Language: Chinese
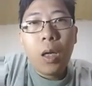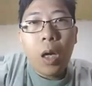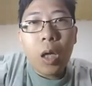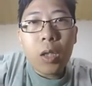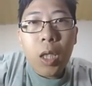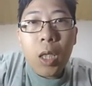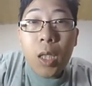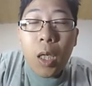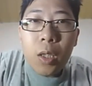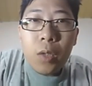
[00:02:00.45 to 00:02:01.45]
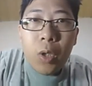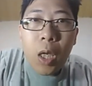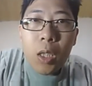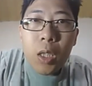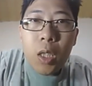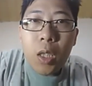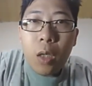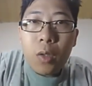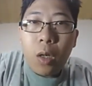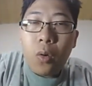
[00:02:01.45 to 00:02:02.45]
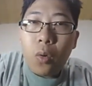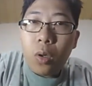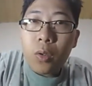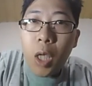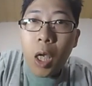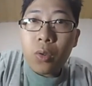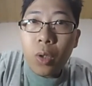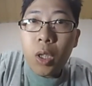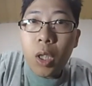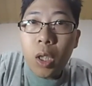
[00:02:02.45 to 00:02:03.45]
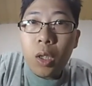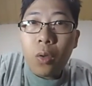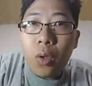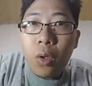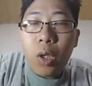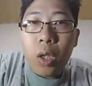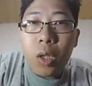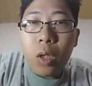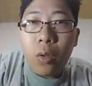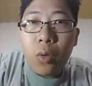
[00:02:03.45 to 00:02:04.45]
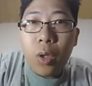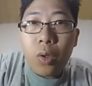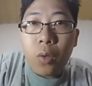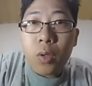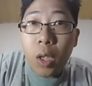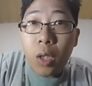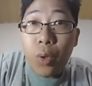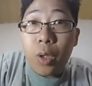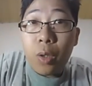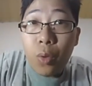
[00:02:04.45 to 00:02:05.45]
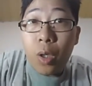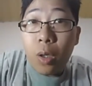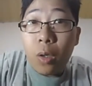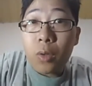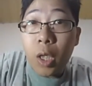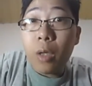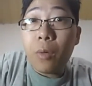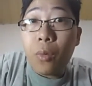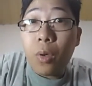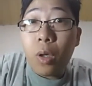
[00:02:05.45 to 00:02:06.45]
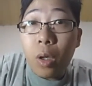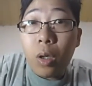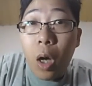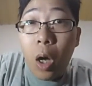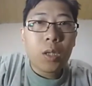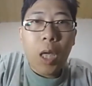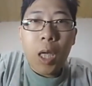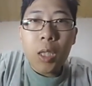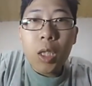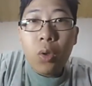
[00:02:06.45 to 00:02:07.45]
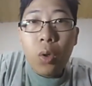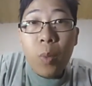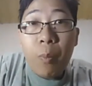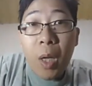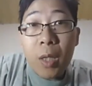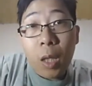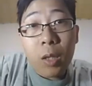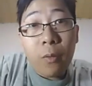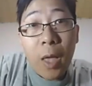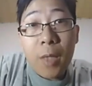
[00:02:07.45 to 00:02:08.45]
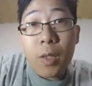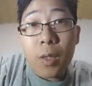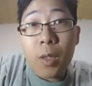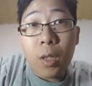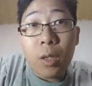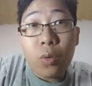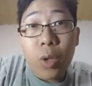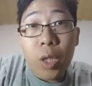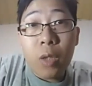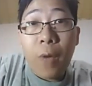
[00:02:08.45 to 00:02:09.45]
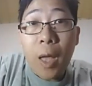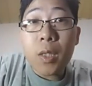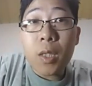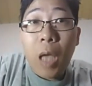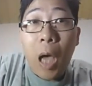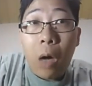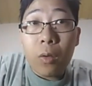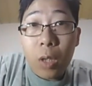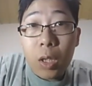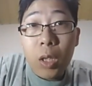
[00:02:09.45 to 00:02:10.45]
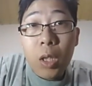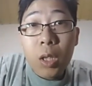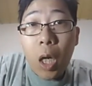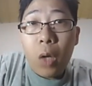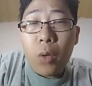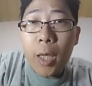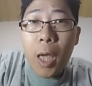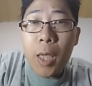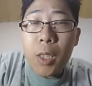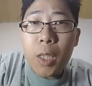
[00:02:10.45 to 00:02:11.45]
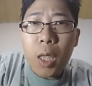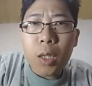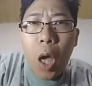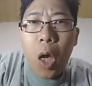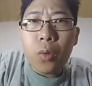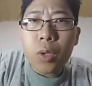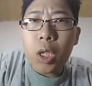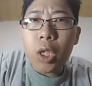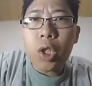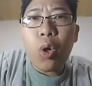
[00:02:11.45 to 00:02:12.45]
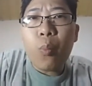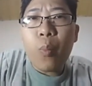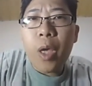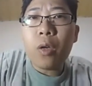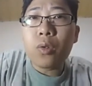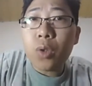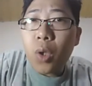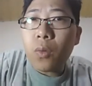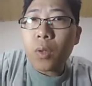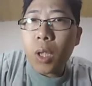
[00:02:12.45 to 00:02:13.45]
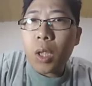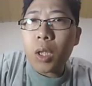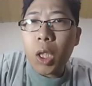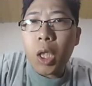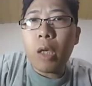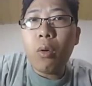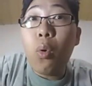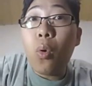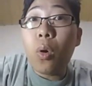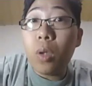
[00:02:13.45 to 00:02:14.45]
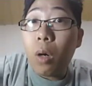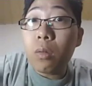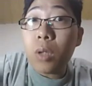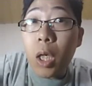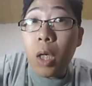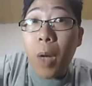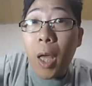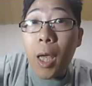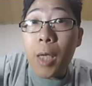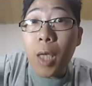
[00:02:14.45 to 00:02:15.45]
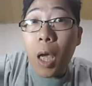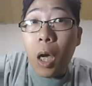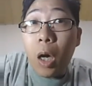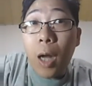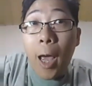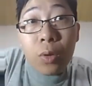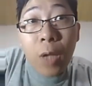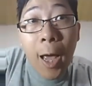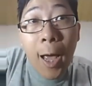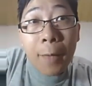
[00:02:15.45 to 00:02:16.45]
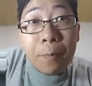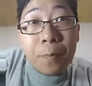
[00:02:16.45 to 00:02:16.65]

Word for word: 好的，那上一次为大家介绍这个火龙加春天龙，有可能会中这个月的月龙铁火龙哈。那经过我们漫长的繁殖呢，我已经繁殖好了。那我来看一下，到底有没有中这个铁火龙呢？我们来看一下哈，来，来按，